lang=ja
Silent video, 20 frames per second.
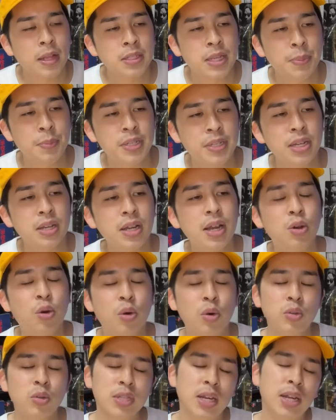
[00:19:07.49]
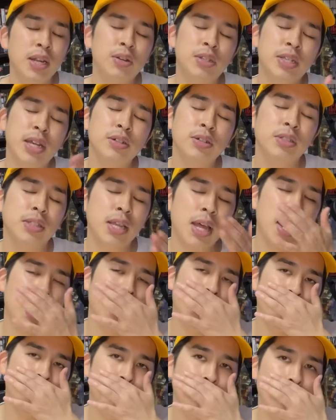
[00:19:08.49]
サメちゃんが殺されるちゃう
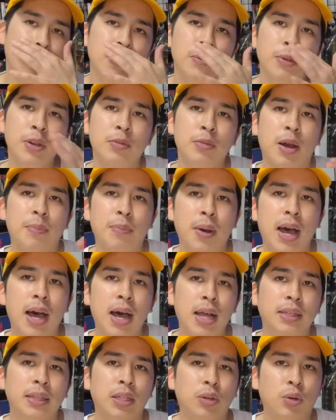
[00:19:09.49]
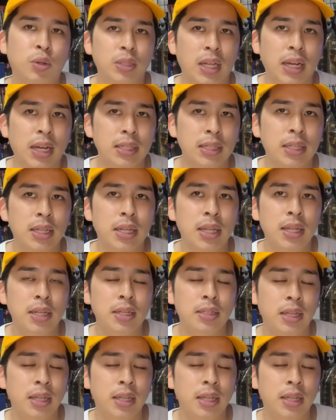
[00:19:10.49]
さ、ライブラリーフィルムがバーってこう並んで、